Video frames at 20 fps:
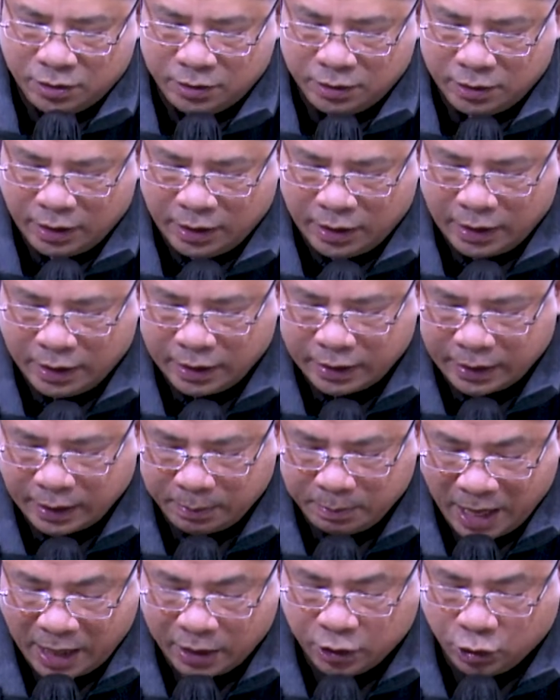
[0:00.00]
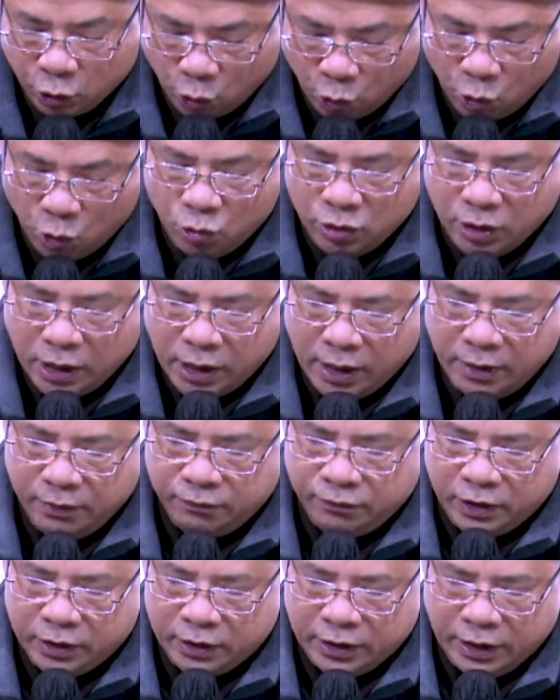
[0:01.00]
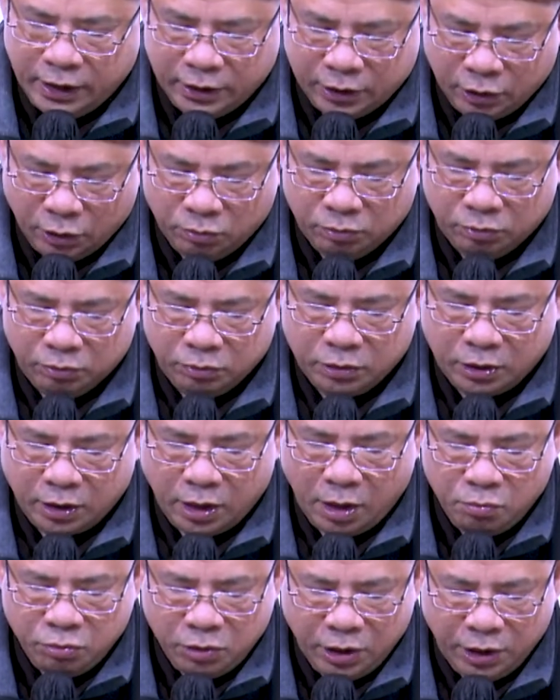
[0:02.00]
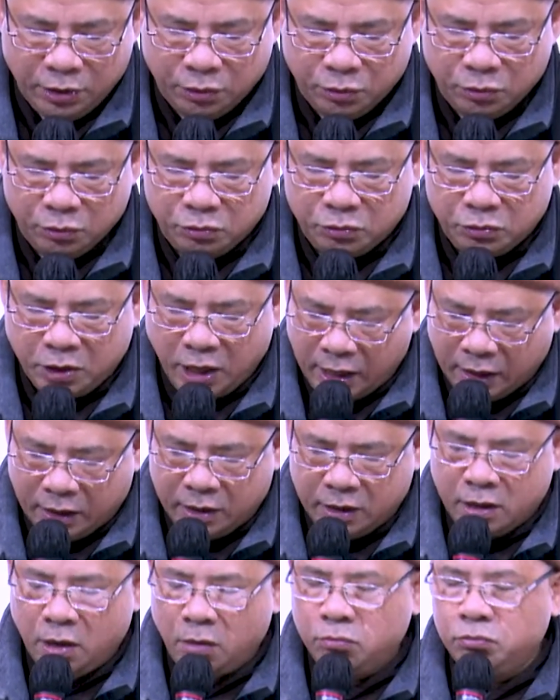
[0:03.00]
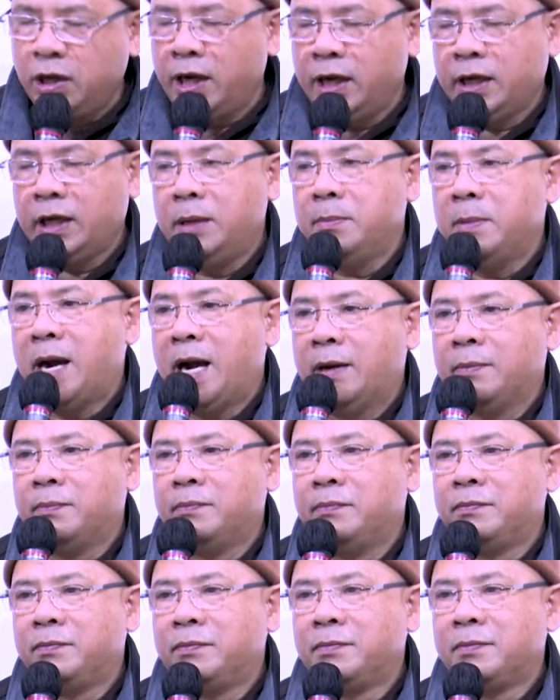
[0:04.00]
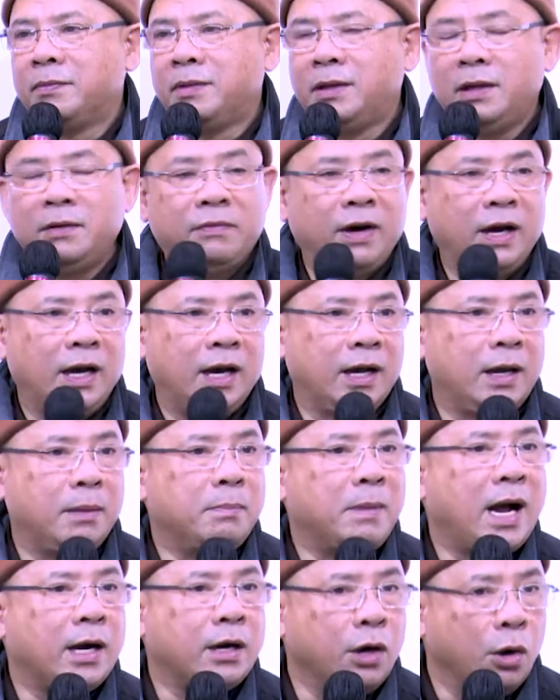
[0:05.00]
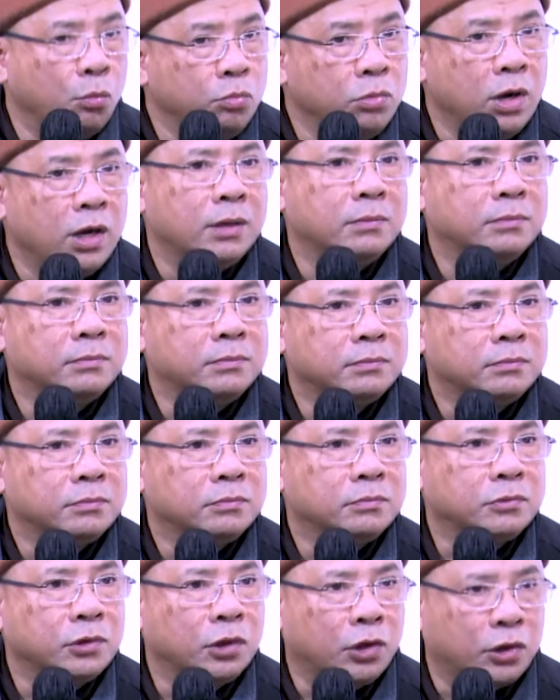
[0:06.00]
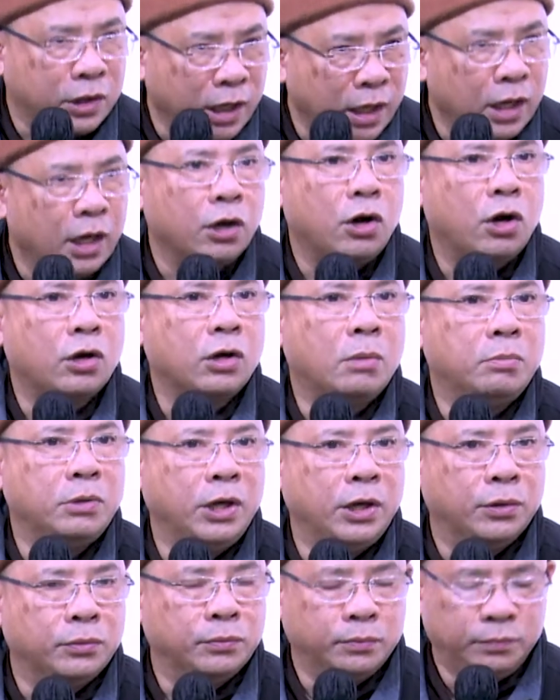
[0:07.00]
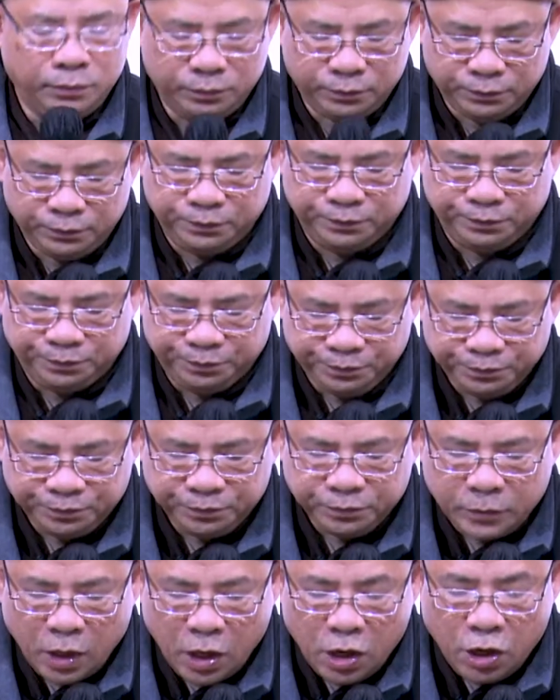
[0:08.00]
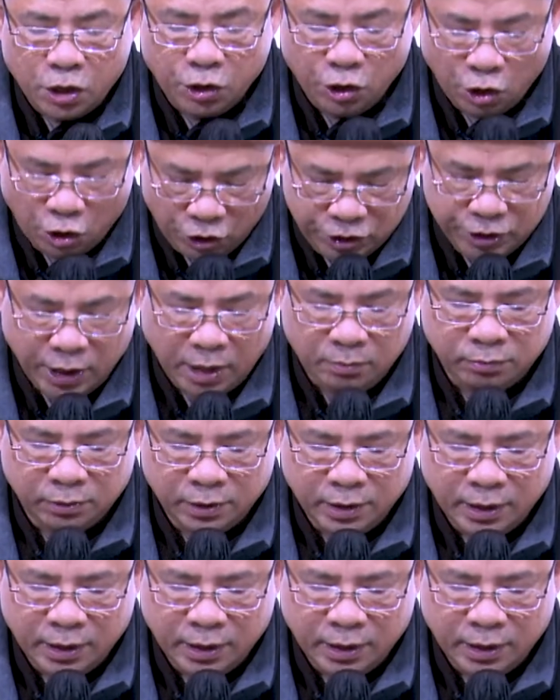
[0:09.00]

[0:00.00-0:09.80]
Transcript: à, cái bạn chủ ngươi vừa trì tùng công hiệu thật không thể nghĩ bàn. Như vậy là cái bạn đúng á, nó rất là có công hiệu. Nói xong